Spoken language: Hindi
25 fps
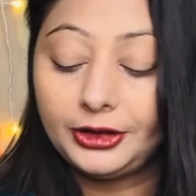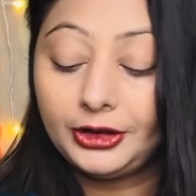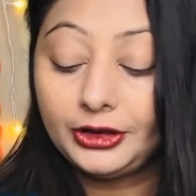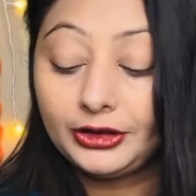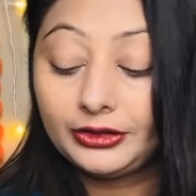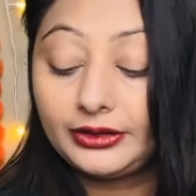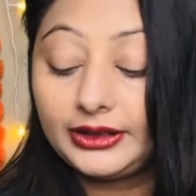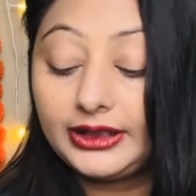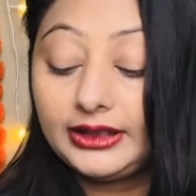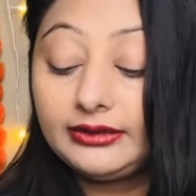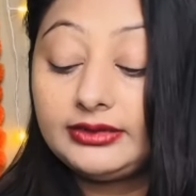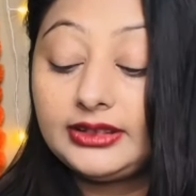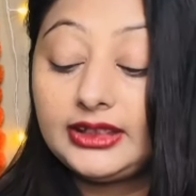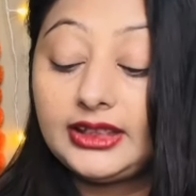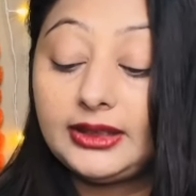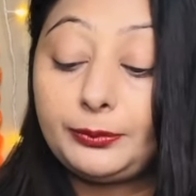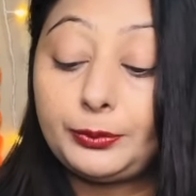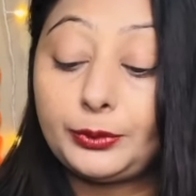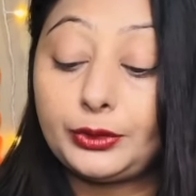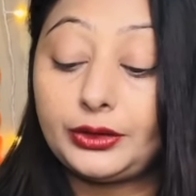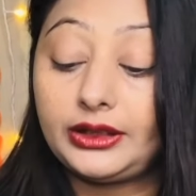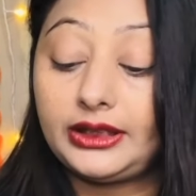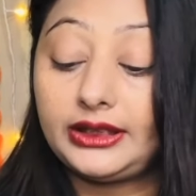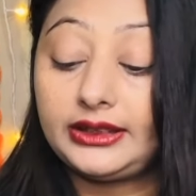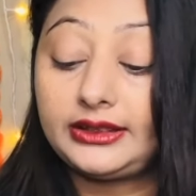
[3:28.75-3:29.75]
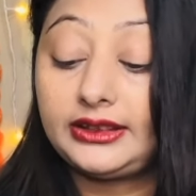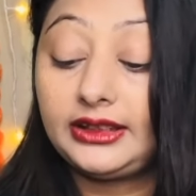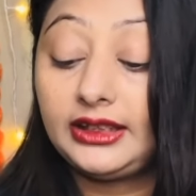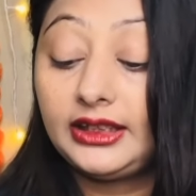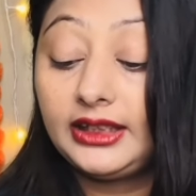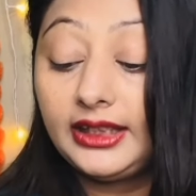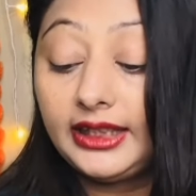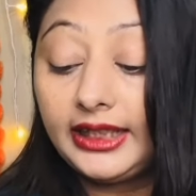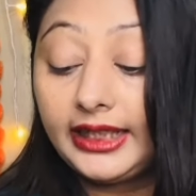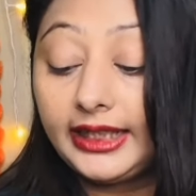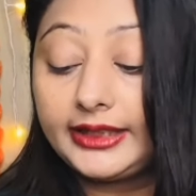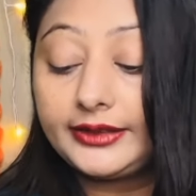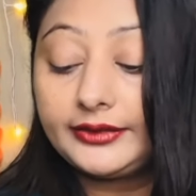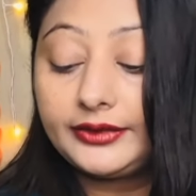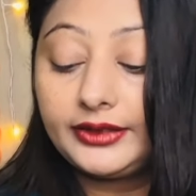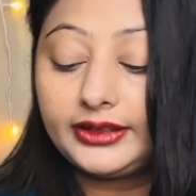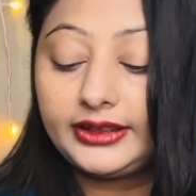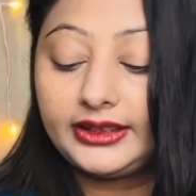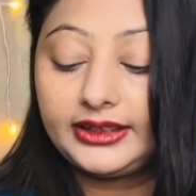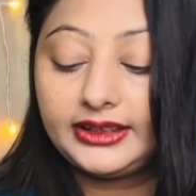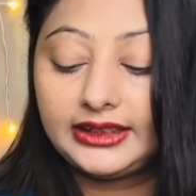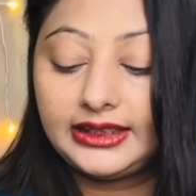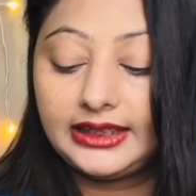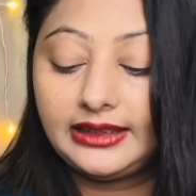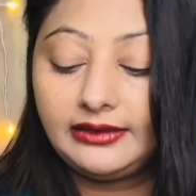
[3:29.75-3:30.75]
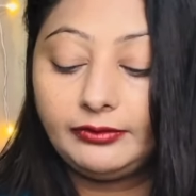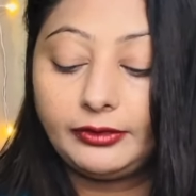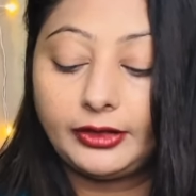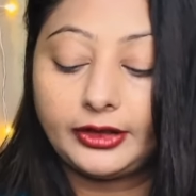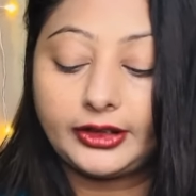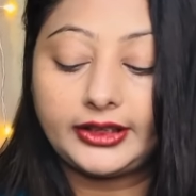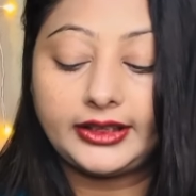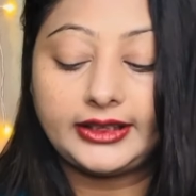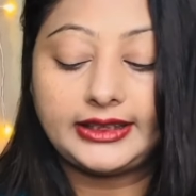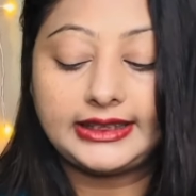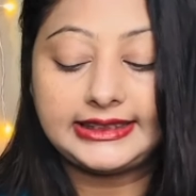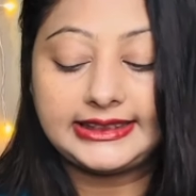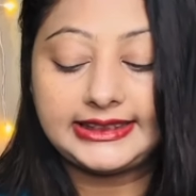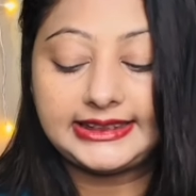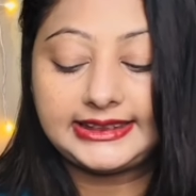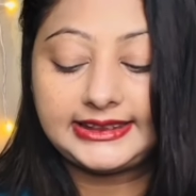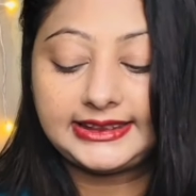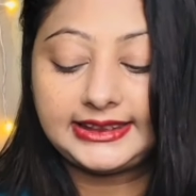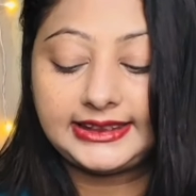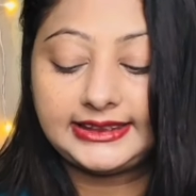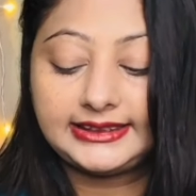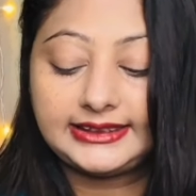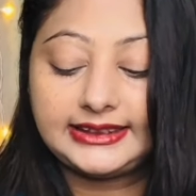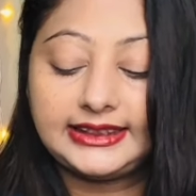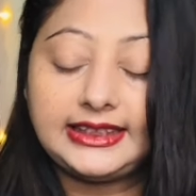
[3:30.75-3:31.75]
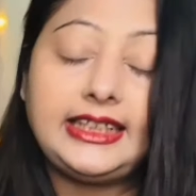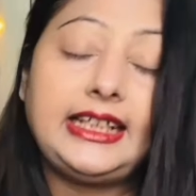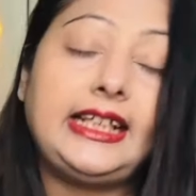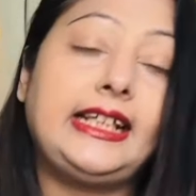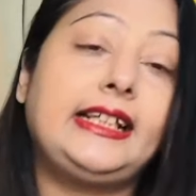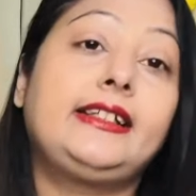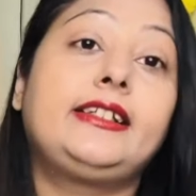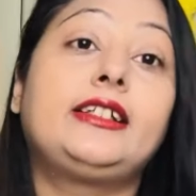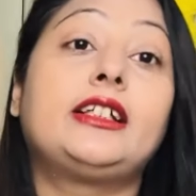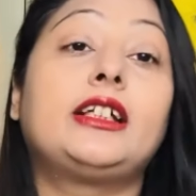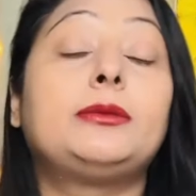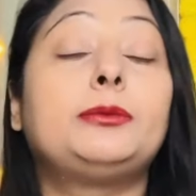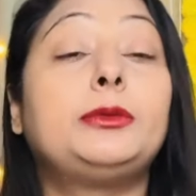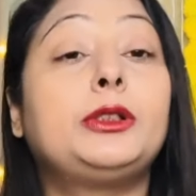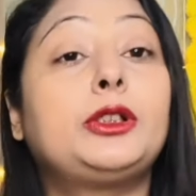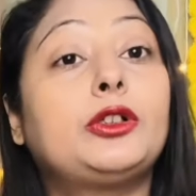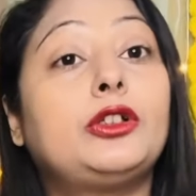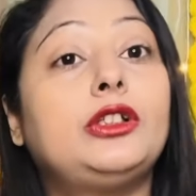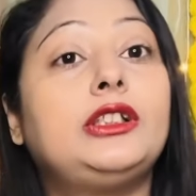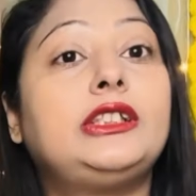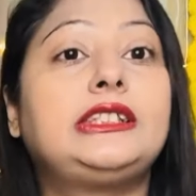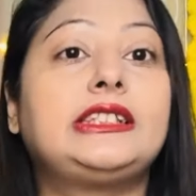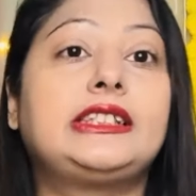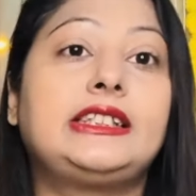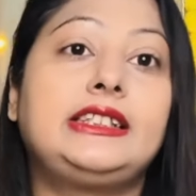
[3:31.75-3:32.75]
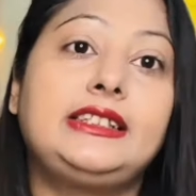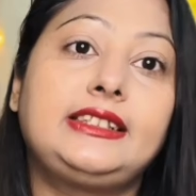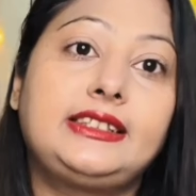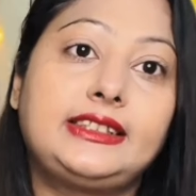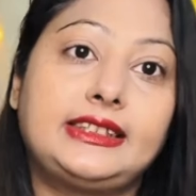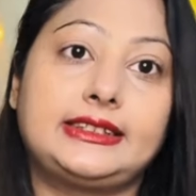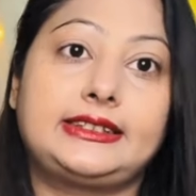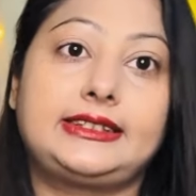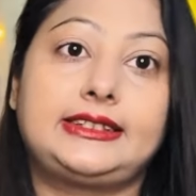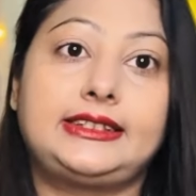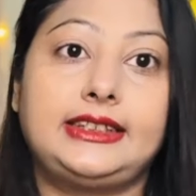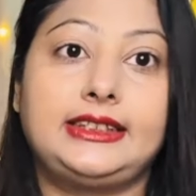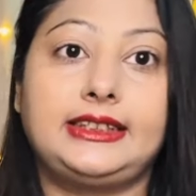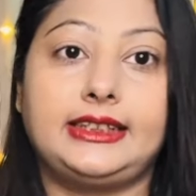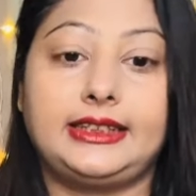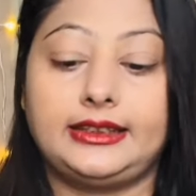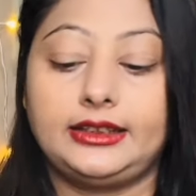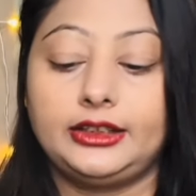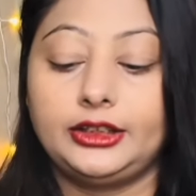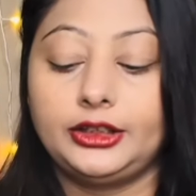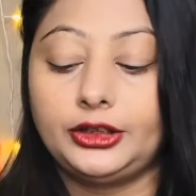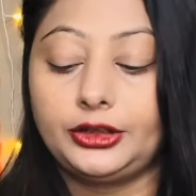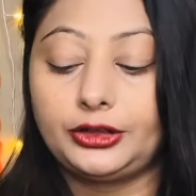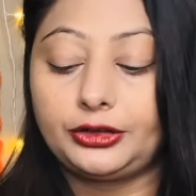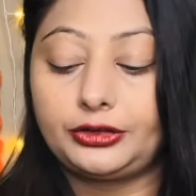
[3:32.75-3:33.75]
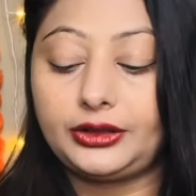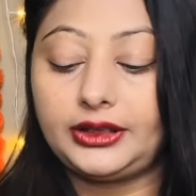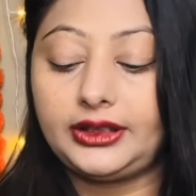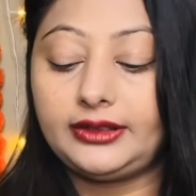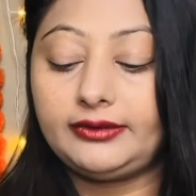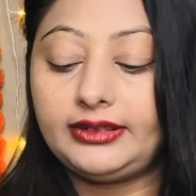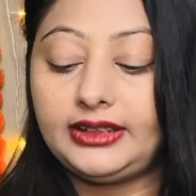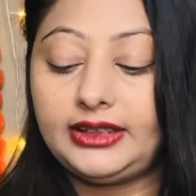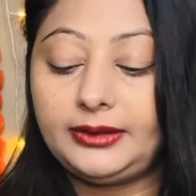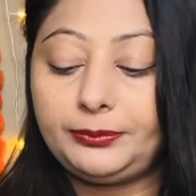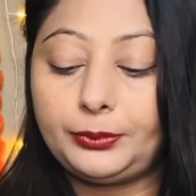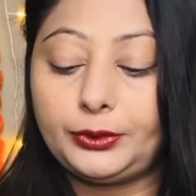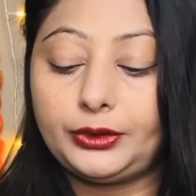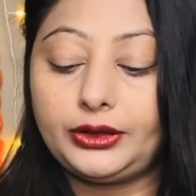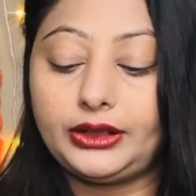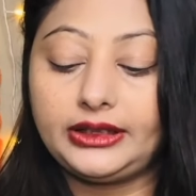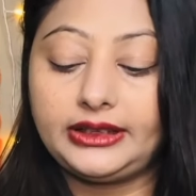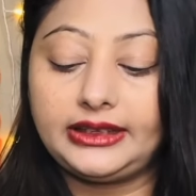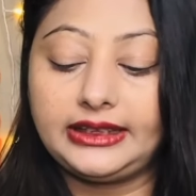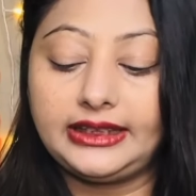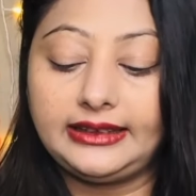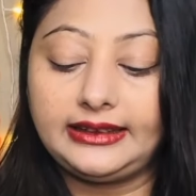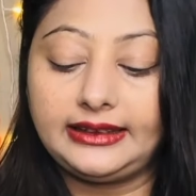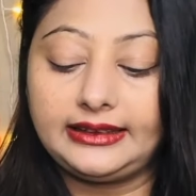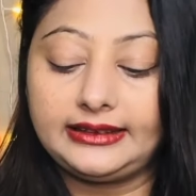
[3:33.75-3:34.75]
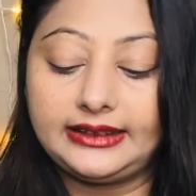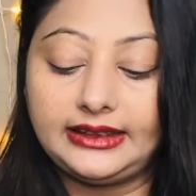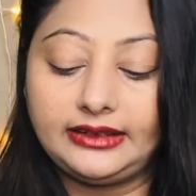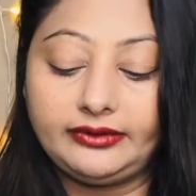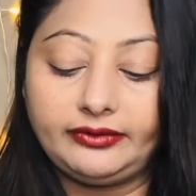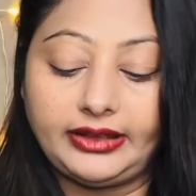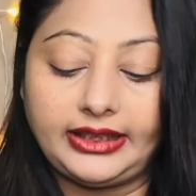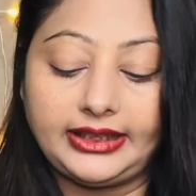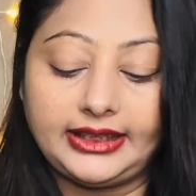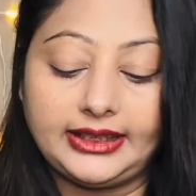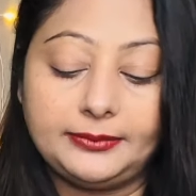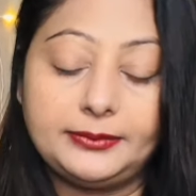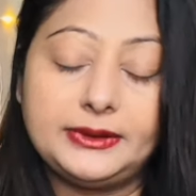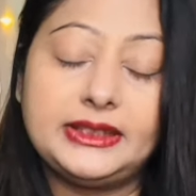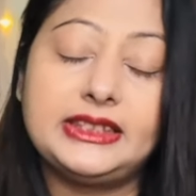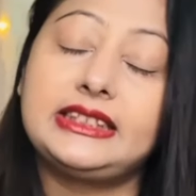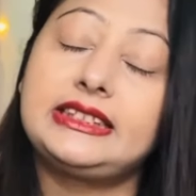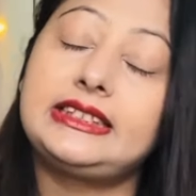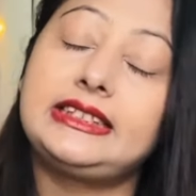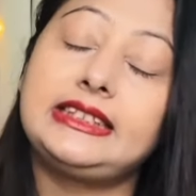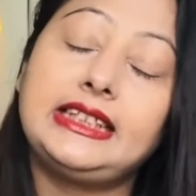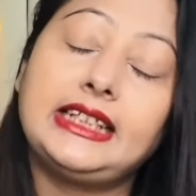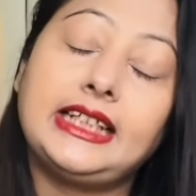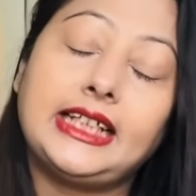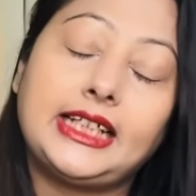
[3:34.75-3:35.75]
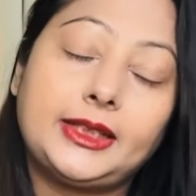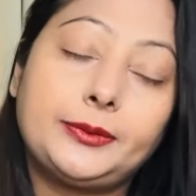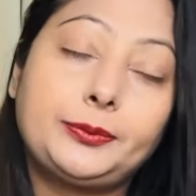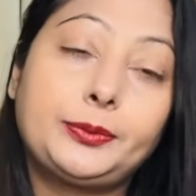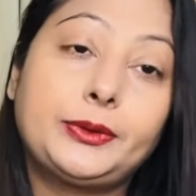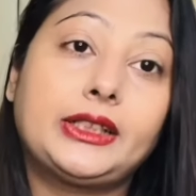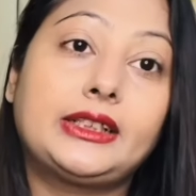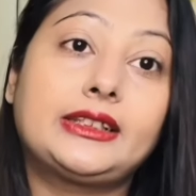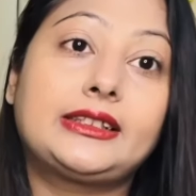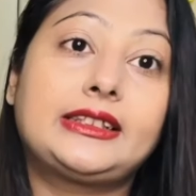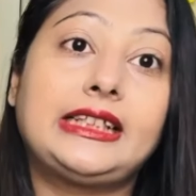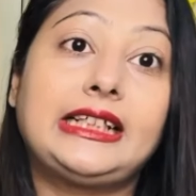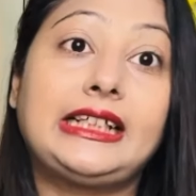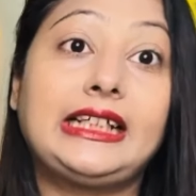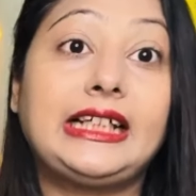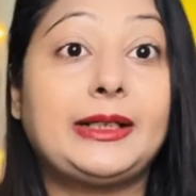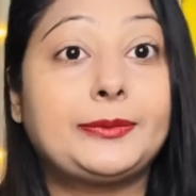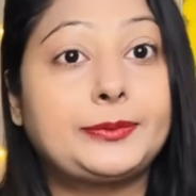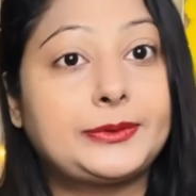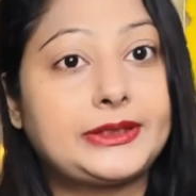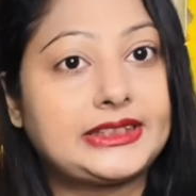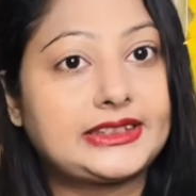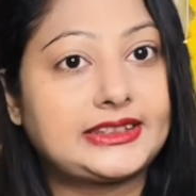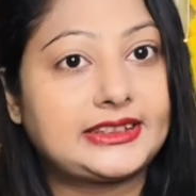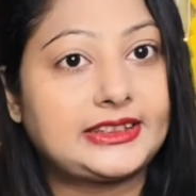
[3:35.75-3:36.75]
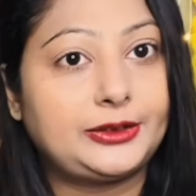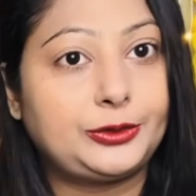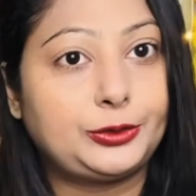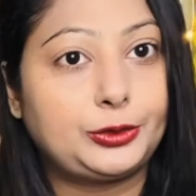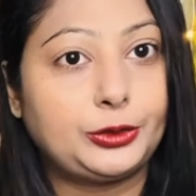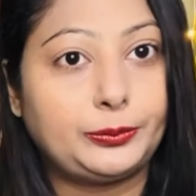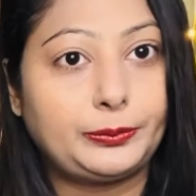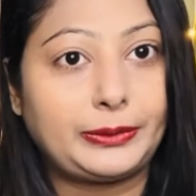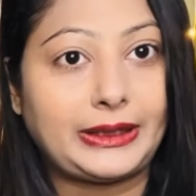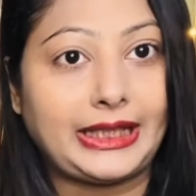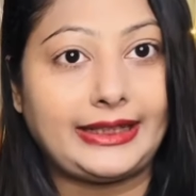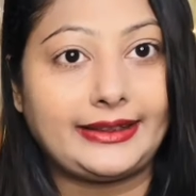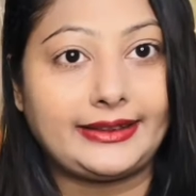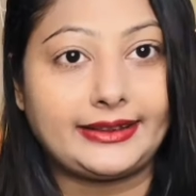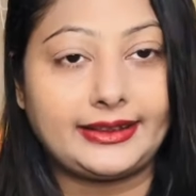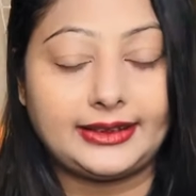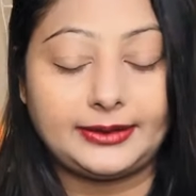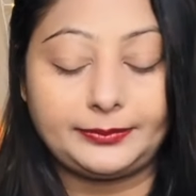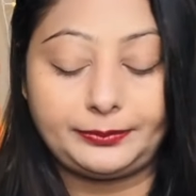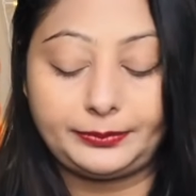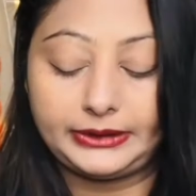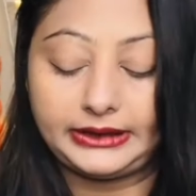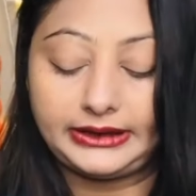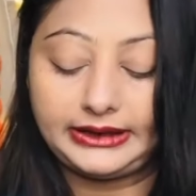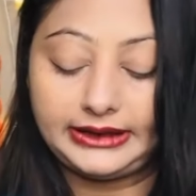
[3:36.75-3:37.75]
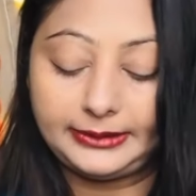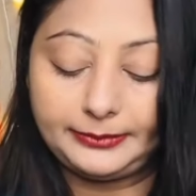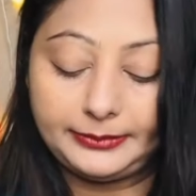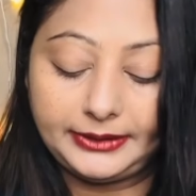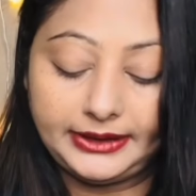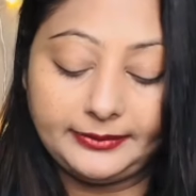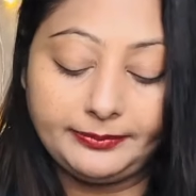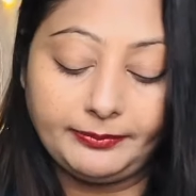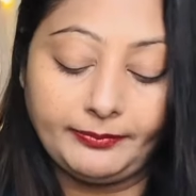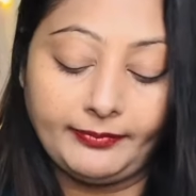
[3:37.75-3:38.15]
तो ये वाला प्रोडक्ट हाइड्रेटिंग है वाटर रेजिस्टेंस है एंड डर्मेटोलॉजिकली टेस्टेड है तो ये वाला प्रोडक्ट क्या करता है वाइटामिन सी हेल्प करता है आपकी स्किन को ब्राइटन अप करने में